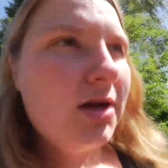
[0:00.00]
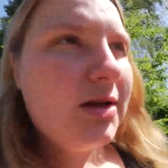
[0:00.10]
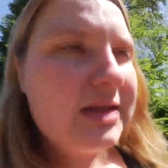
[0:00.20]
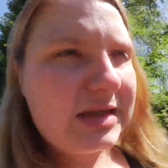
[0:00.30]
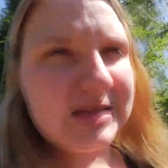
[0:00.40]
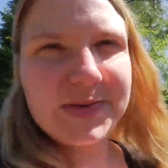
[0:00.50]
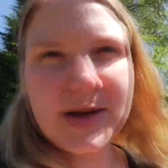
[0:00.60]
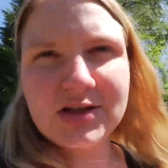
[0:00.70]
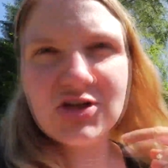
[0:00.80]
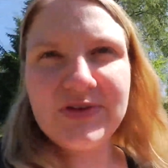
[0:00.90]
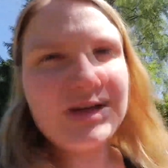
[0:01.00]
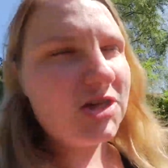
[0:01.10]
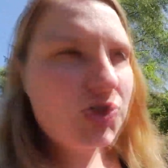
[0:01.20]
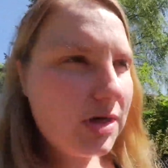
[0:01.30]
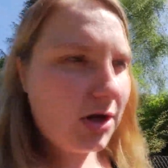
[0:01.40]
Das ist ganz praktisch, wenn der
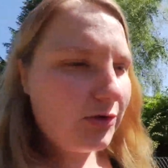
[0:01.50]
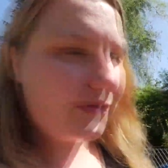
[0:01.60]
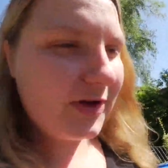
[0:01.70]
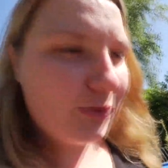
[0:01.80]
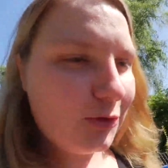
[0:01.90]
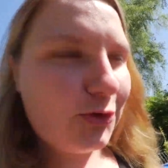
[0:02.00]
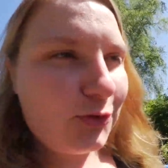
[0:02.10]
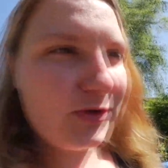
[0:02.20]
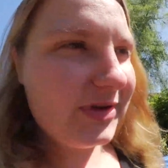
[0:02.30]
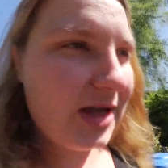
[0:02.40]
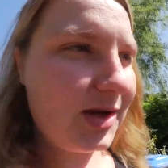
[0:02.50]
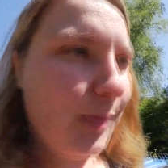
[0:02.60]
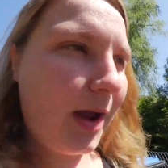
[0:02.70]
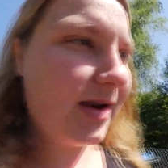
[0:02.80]
Schnull herausfällt oder so. Ich sehe halt immer